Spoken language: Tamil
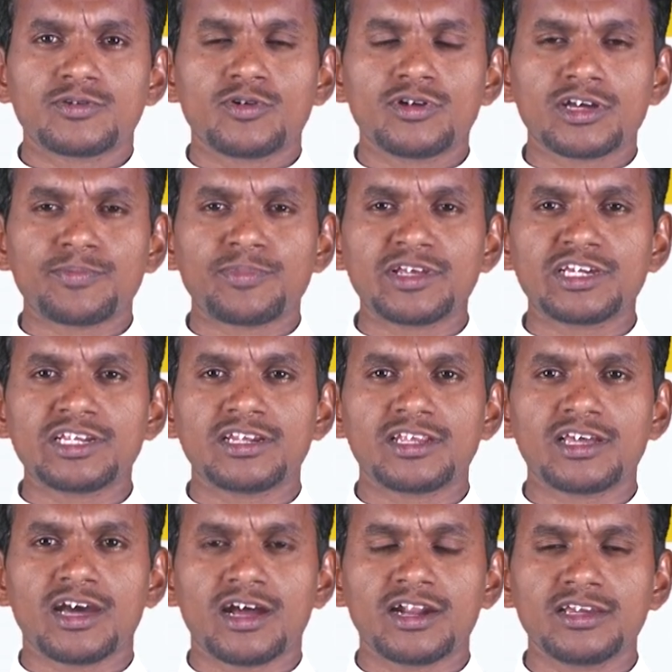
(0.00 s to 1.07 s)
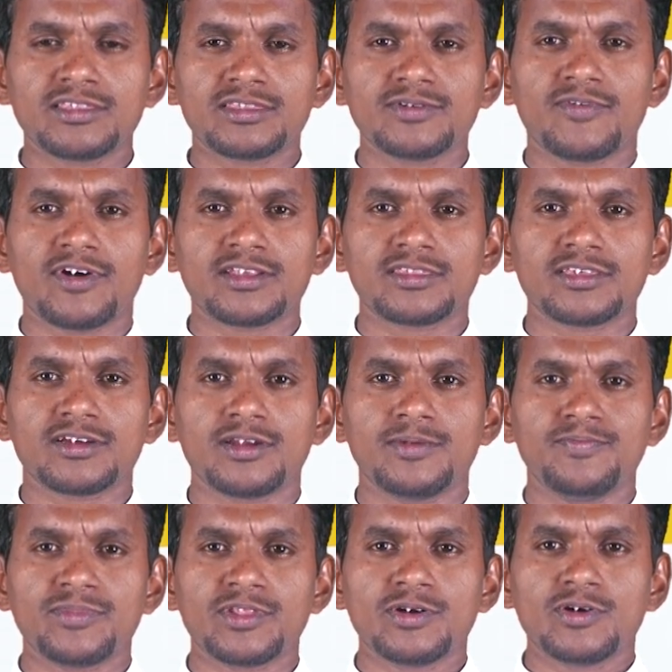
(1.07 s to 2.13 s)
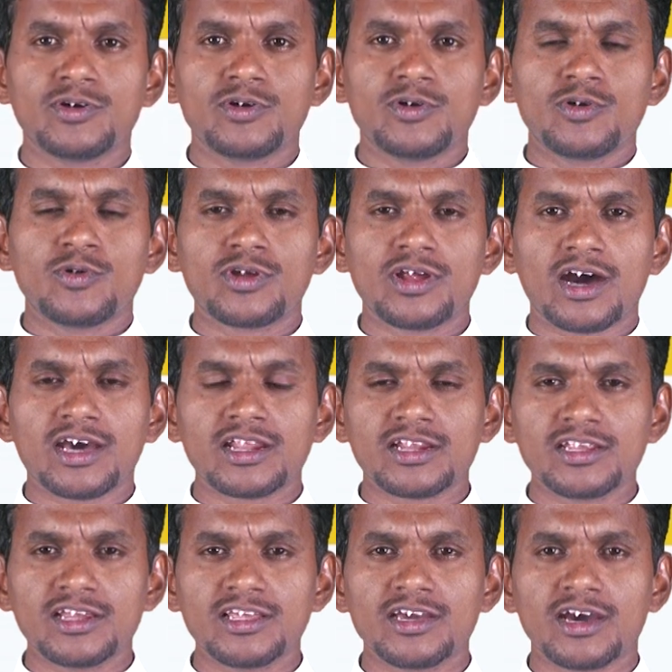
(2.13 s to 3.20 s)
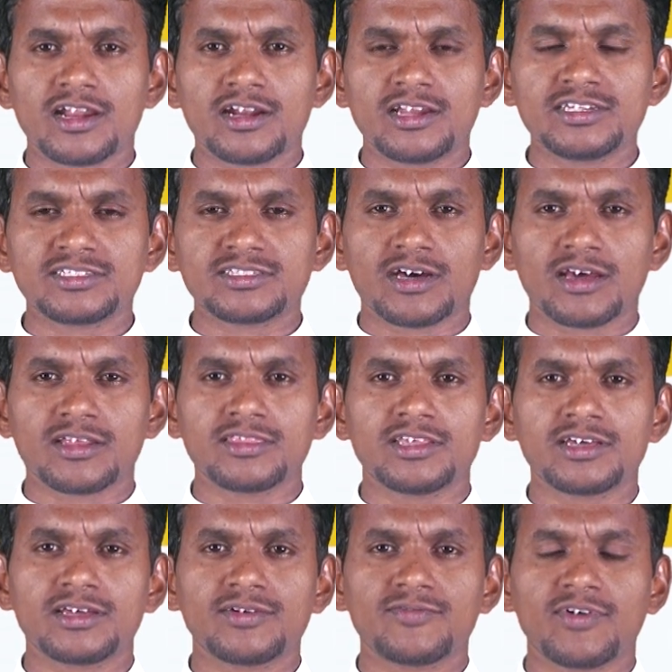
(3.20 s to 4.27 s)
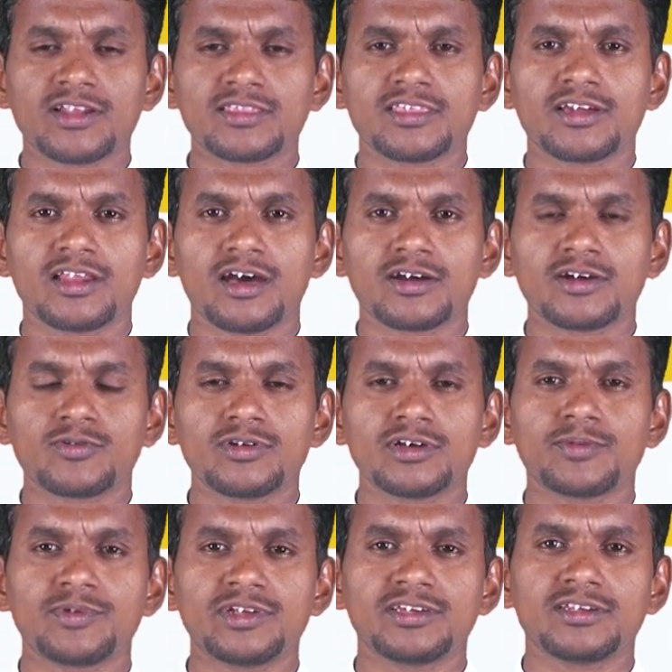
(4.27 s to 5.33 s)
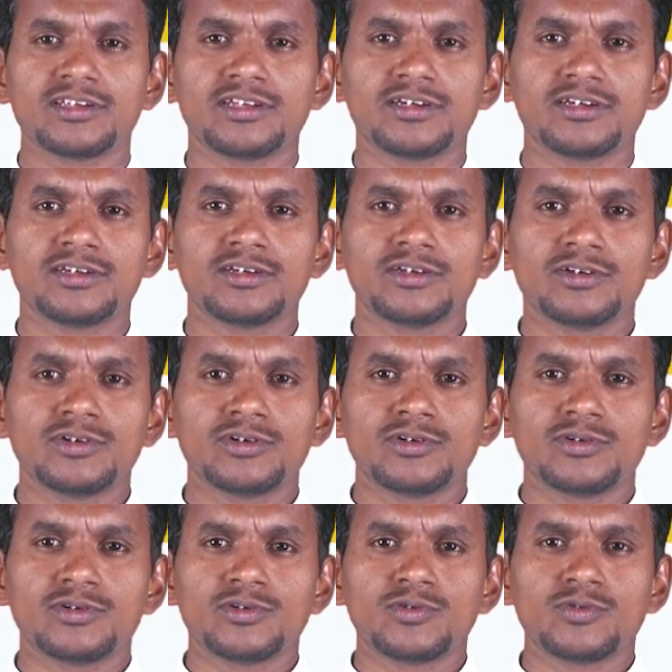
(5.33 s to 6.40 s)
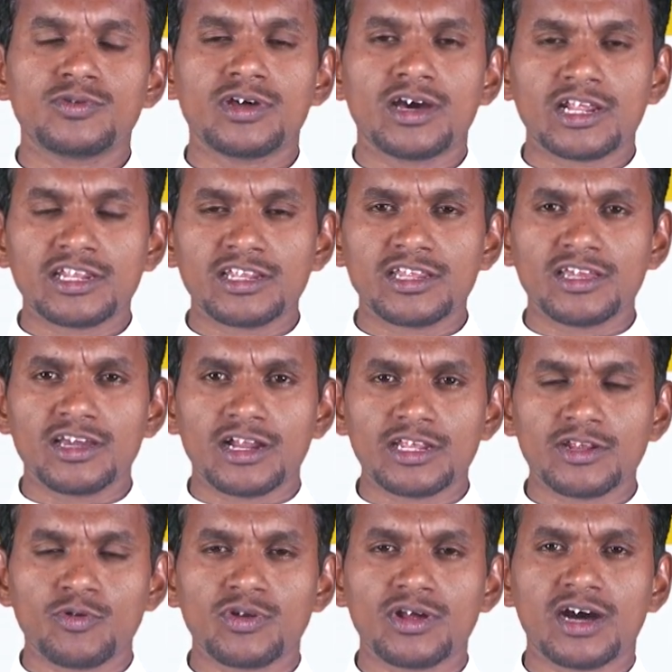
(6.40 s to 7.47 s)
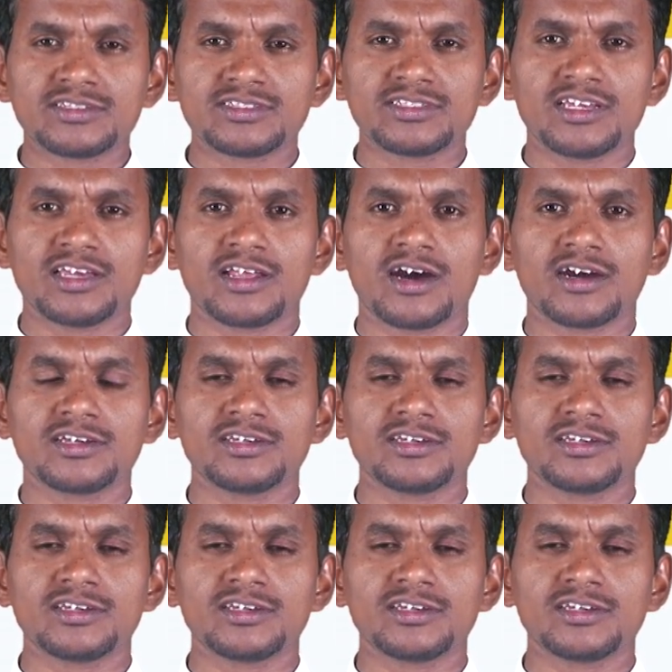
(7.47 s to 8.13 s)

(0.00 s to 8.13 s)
கொடுக்கப்படுகின்ற அனைத்து வார்த்தைகளும் ஒரு அறநெறியாளரை சார்ந்த வார்த்தைகளாக கொடுக்கப்படுகின்றன ஒரு அறநெறியாளர் ஒரு ஆசிரியராக